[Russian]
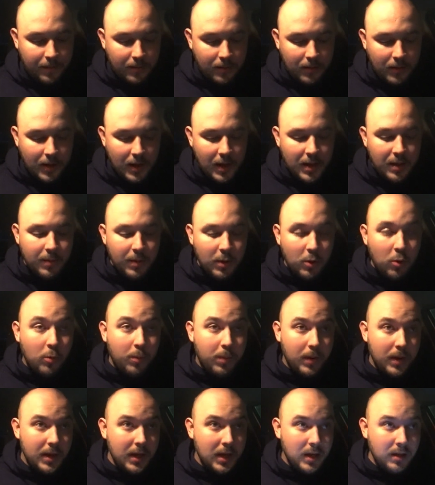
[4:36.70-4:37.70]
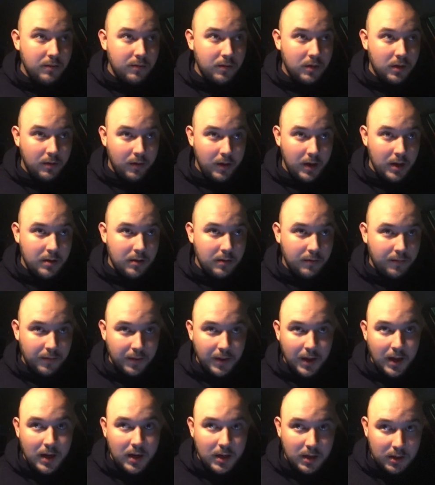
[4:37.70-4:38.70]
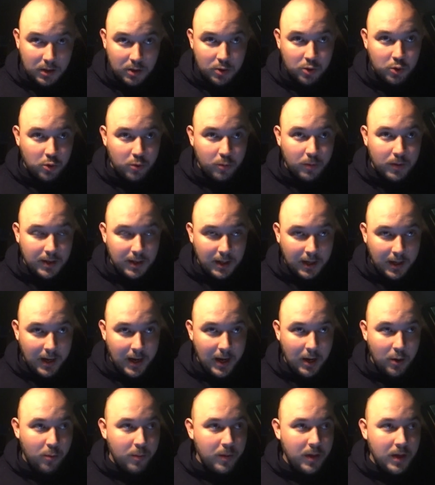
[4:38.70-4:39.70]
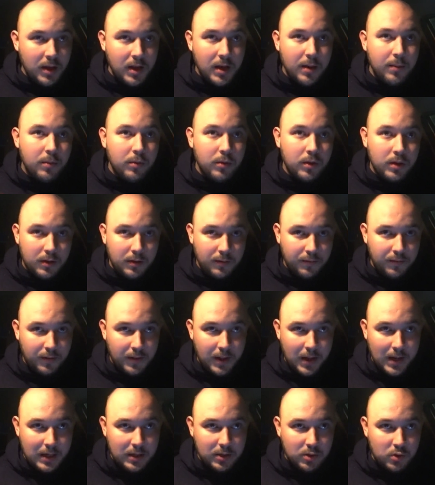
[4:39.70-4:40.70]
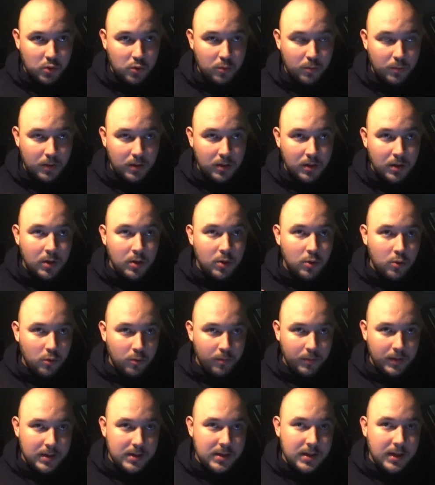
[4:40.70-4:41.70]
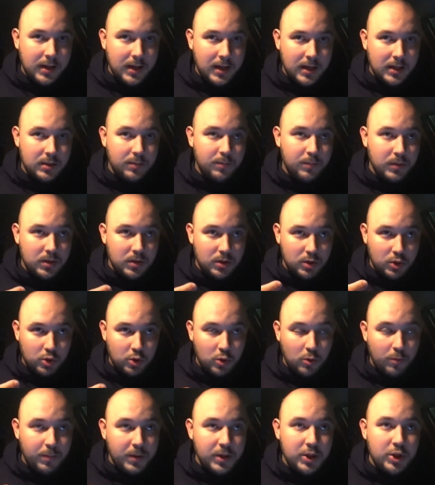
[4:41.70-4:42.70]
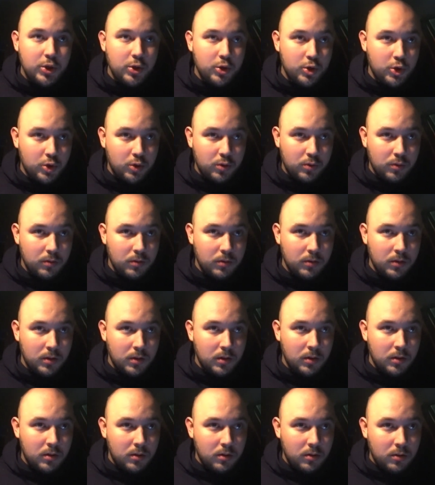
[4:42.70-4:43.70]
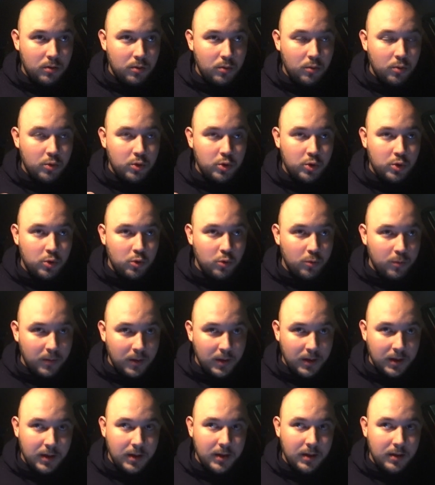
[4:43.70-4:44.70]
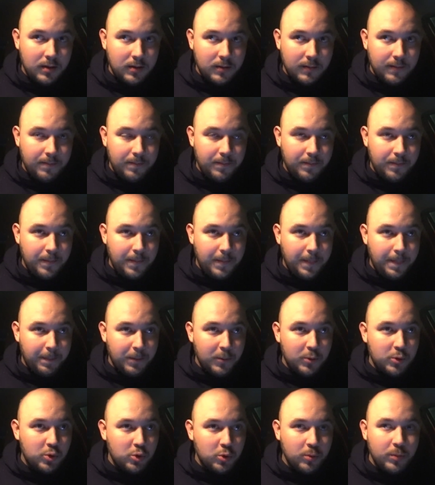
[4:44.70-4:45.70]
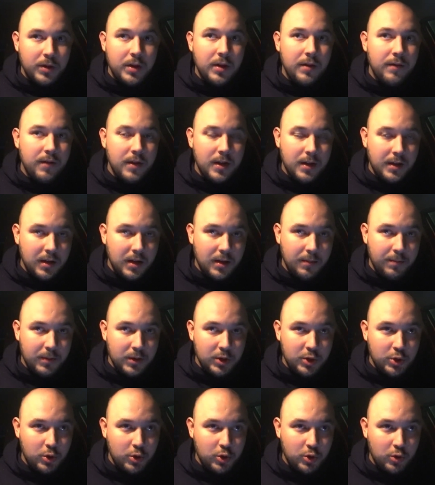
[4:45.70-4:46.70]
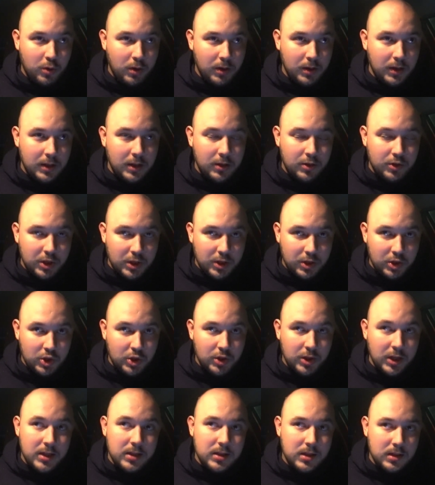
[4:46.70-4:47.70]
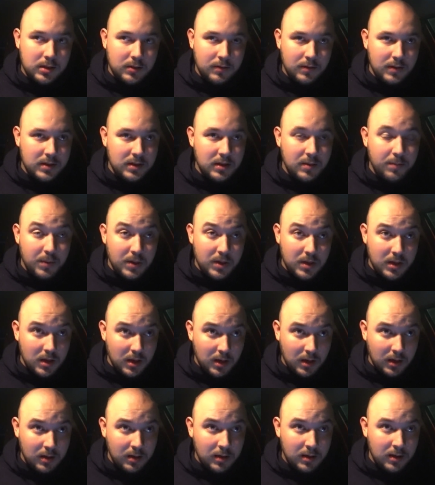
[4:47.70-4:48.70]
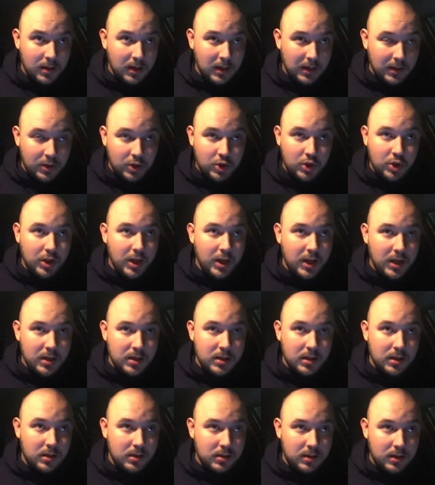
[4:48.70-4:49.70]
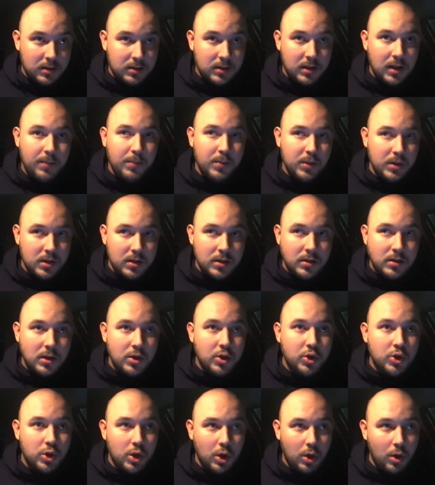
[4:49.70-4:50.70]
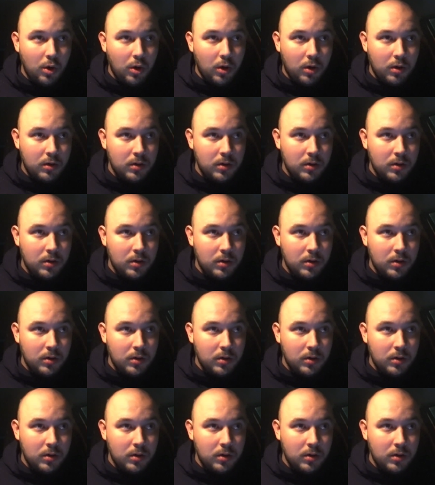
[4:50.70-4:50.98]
Я не могу понять, вы говорите, финальная эта сумма такая, у меня не было этой финальной суммы. У меня заказ пишет, что по счетчику. Но сумма, но сумма неверная по счетчику, она должна начинаться с 205, а начинается со 154.